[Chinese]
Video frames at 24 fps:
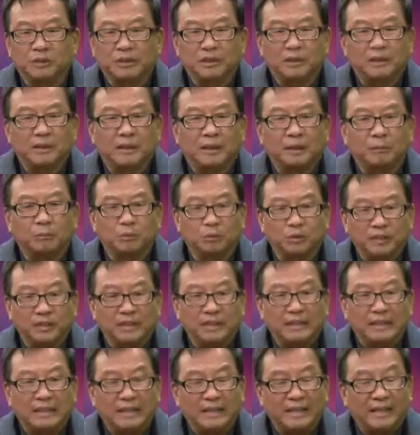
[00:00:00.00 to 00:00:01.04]
亲讲：“母
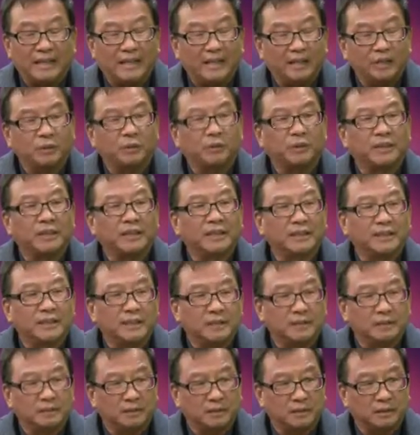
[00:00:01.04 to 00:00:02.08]
亲，你应该用一个
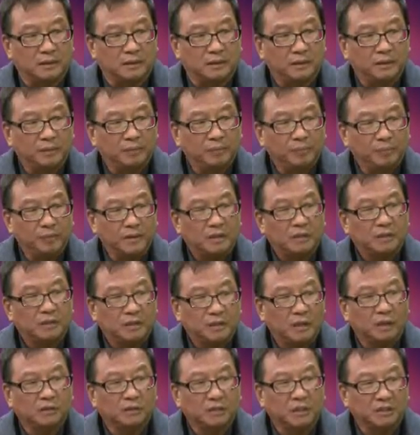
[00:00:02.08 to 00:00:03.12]
镜子
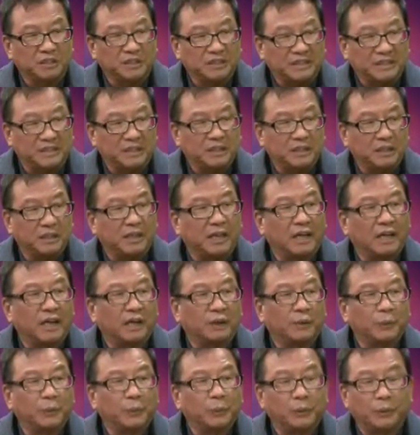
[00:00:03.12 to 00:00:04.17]
照照你自己的
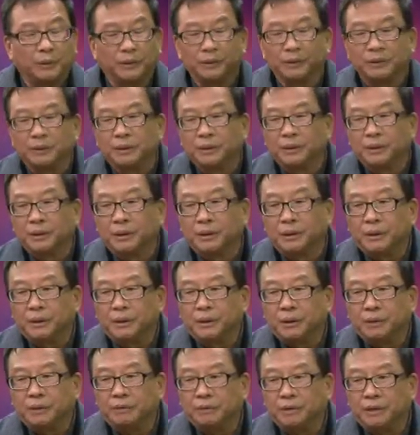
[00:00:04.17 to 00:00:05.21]
灵
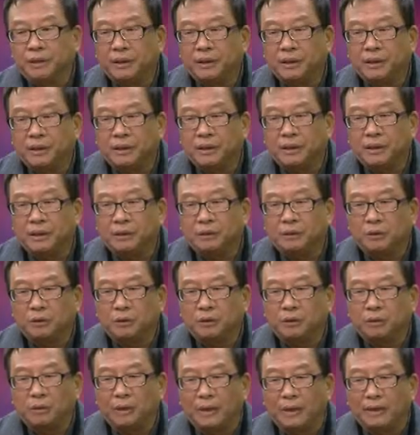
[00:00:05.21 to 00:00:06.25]
魂。”因为那个时间对
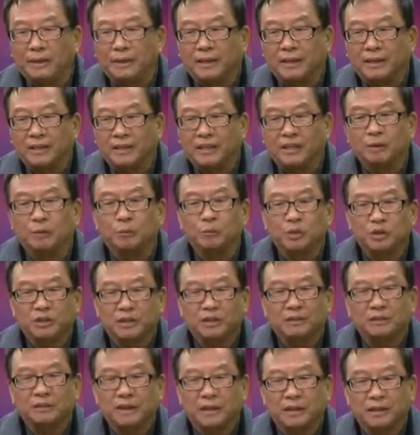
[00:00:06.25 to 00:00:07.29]
我来讲是一个陌
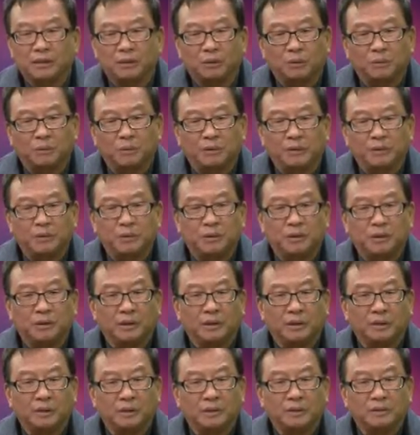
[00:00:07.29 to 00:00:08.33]
生，但是我没觉
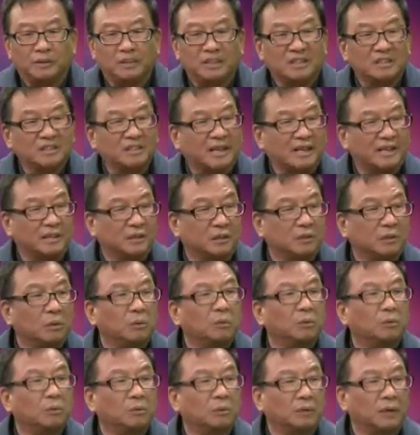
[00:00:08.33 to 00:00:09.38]
得挣扎是
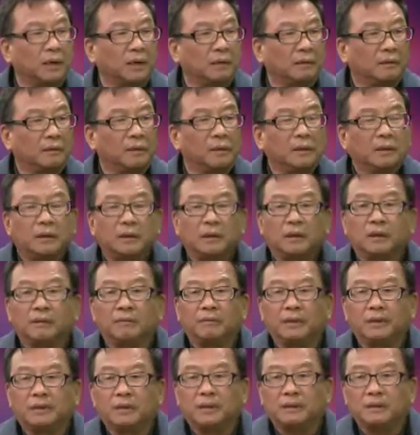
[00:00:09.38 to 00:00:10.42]
痛苦的，因
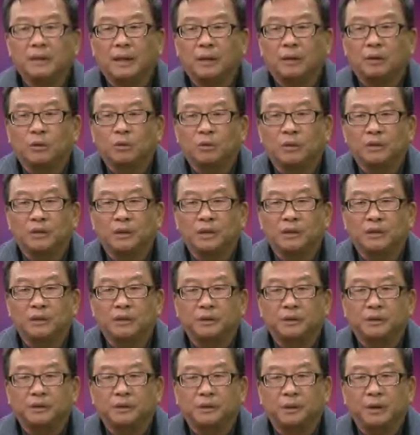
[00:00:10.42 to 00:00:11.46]
为挣扎的过程是
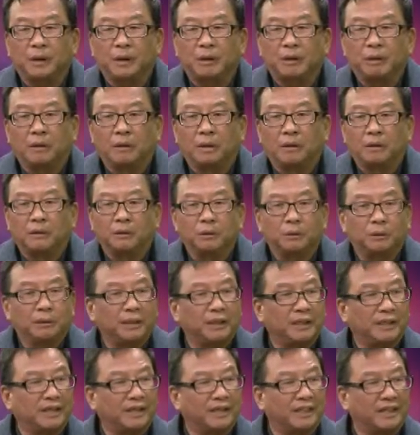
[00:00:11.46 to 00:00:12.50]
需要很多
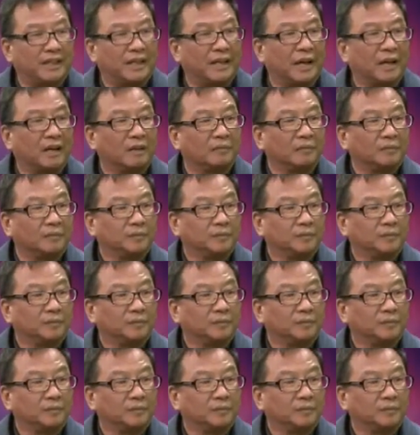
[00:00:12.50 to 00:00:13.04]
的营养。